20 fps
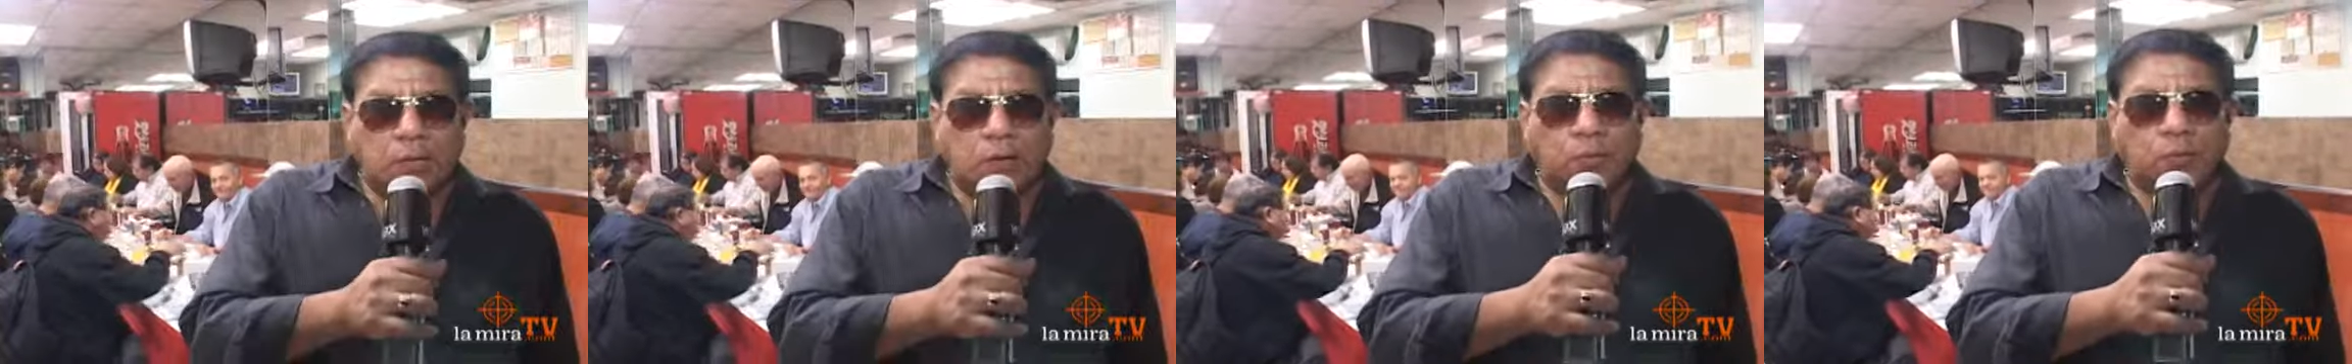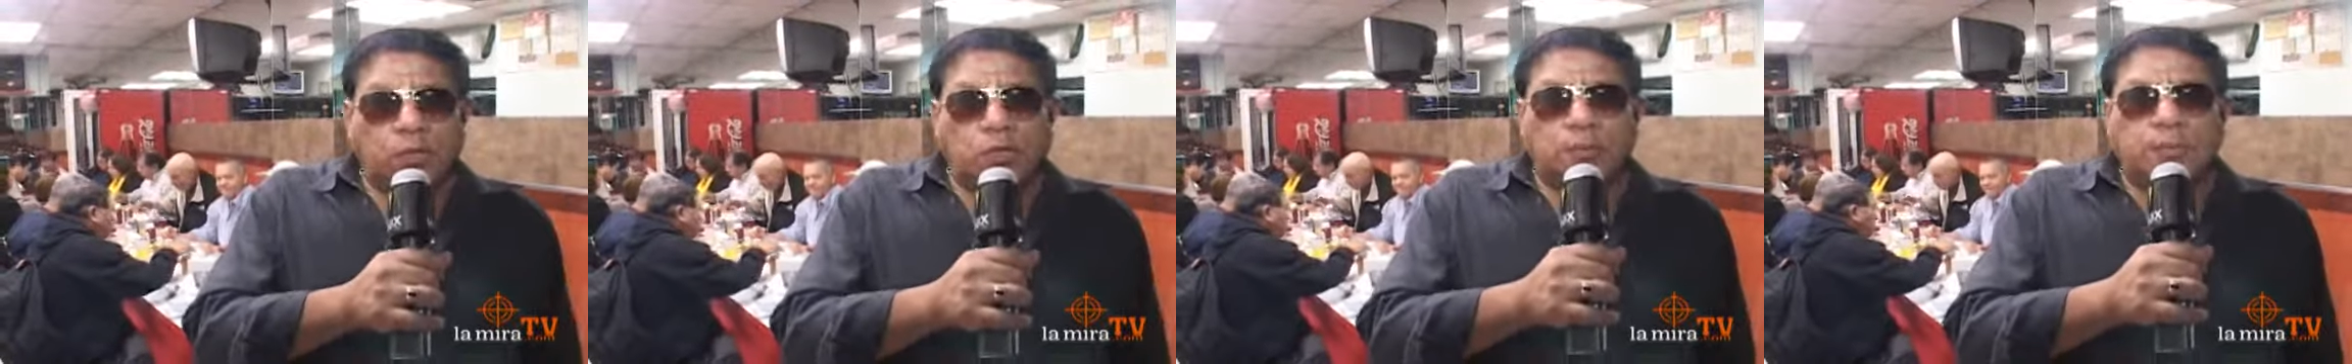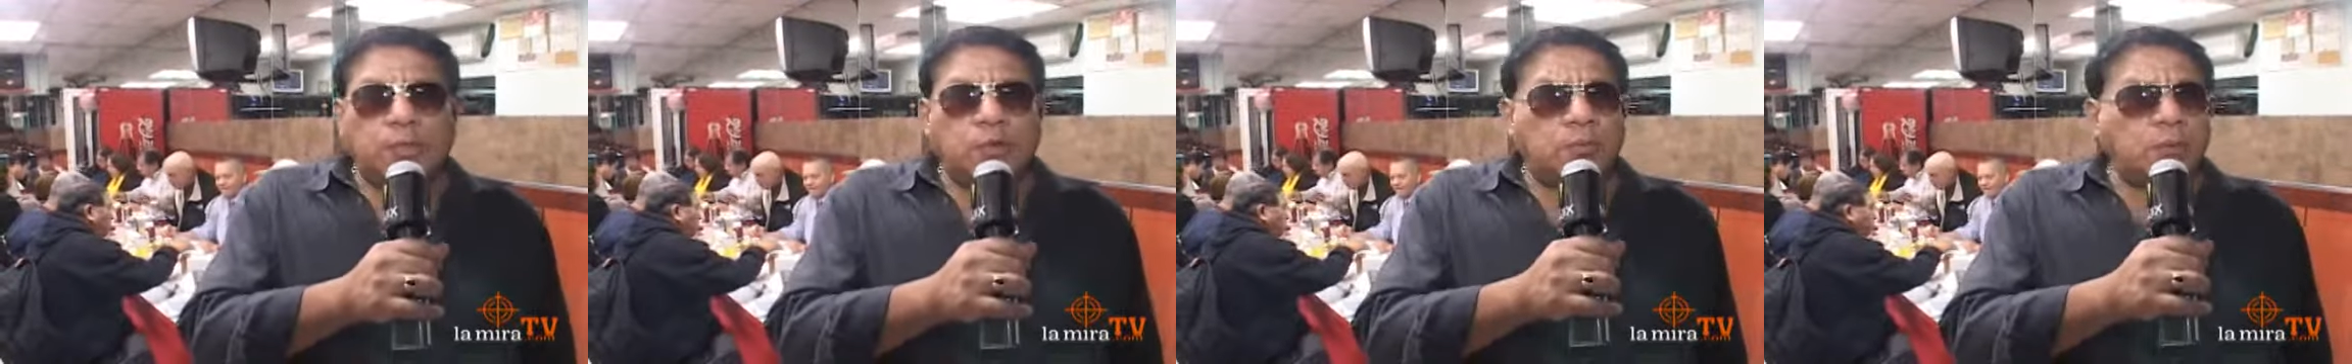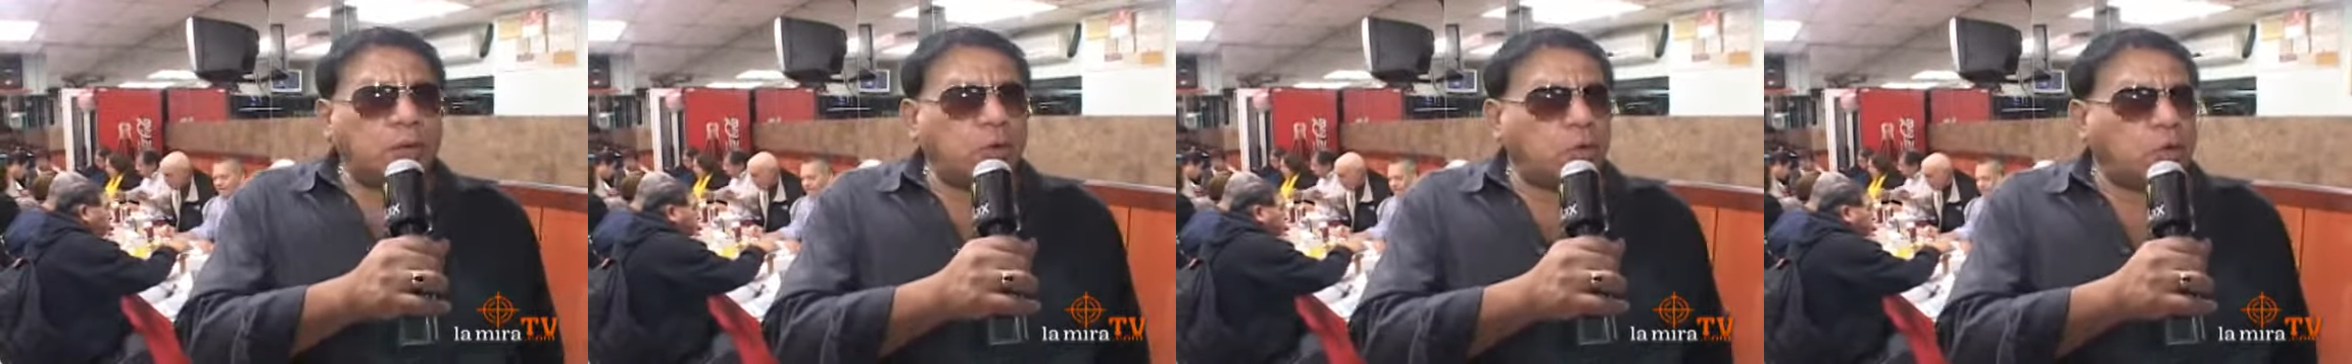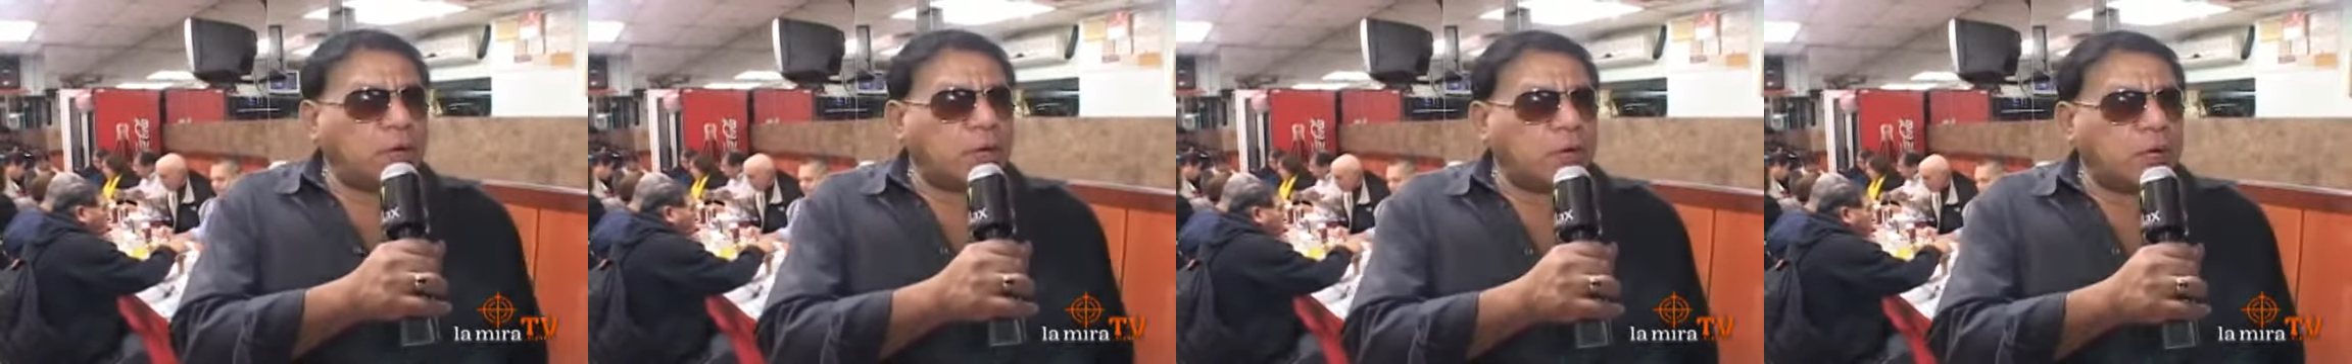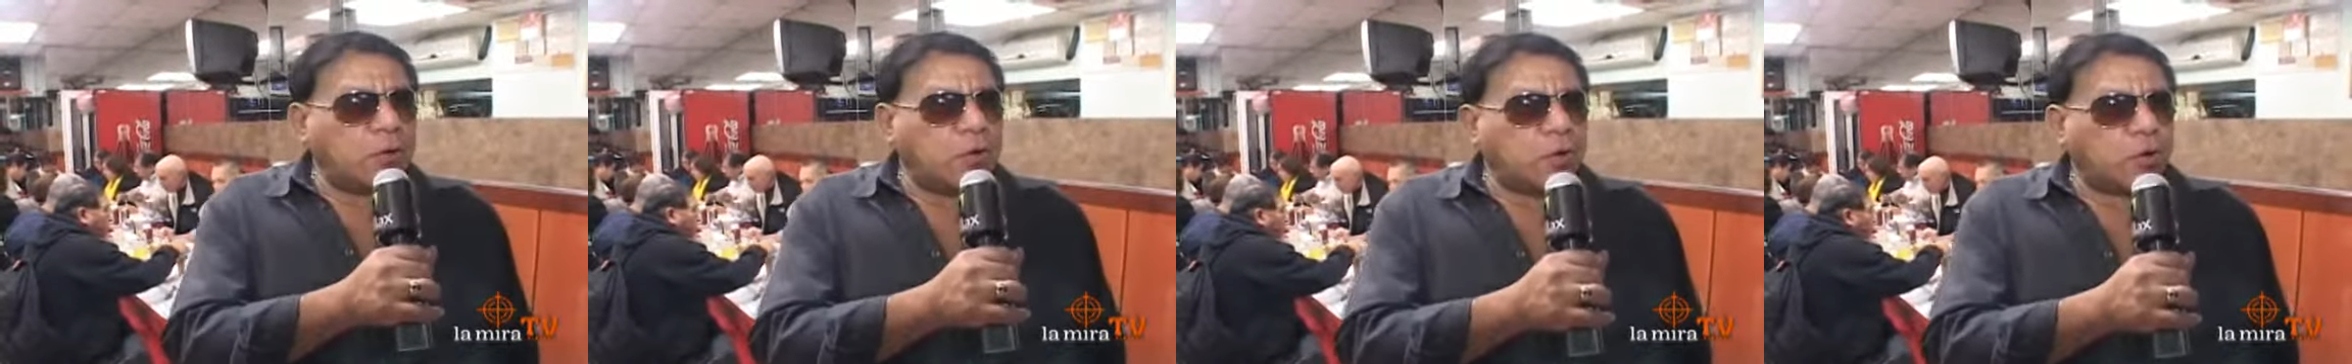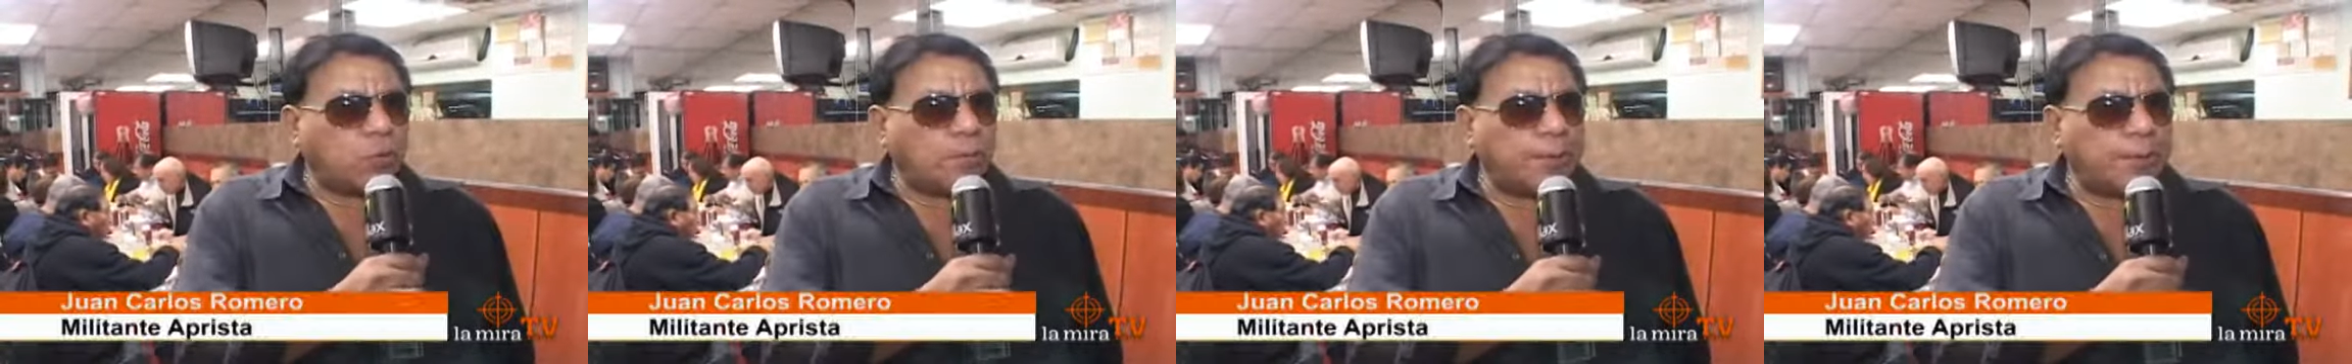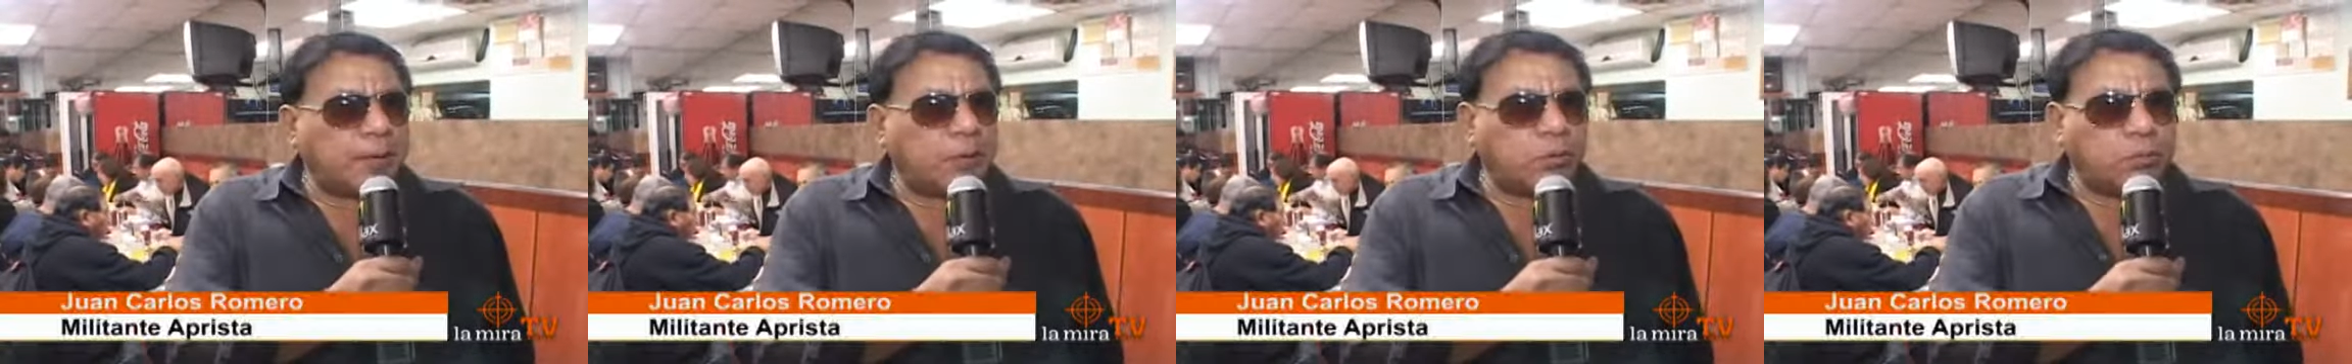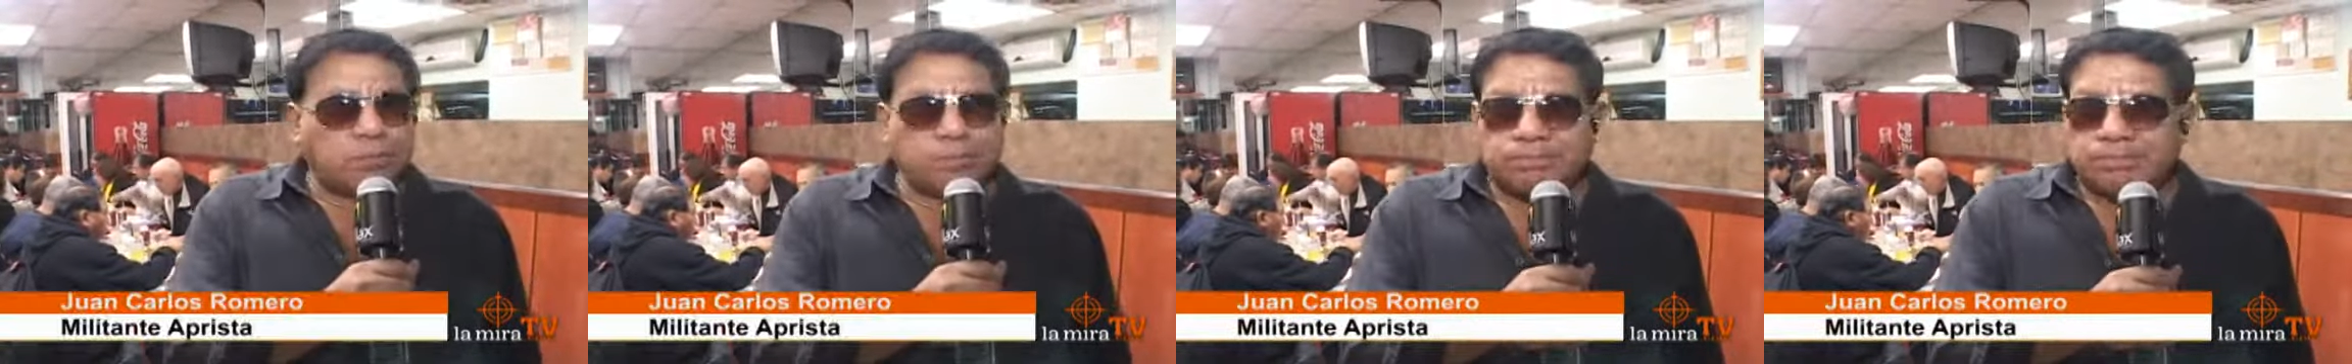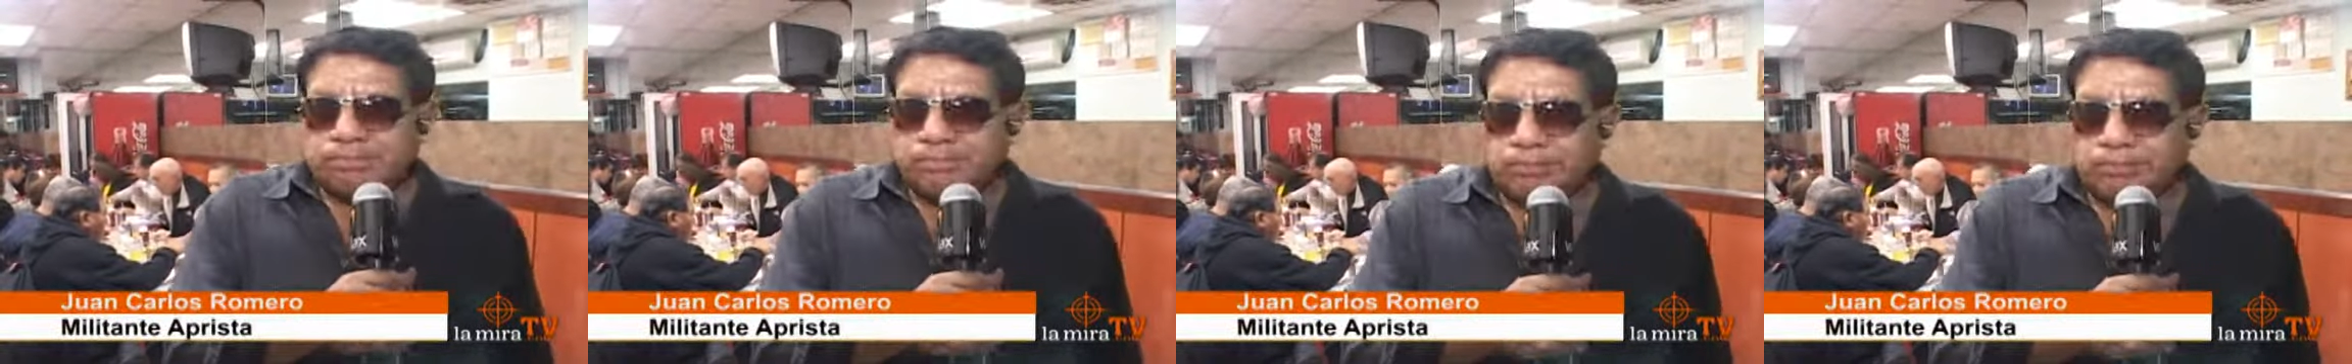Bueno, mi nombre es Juan Carlos Romero,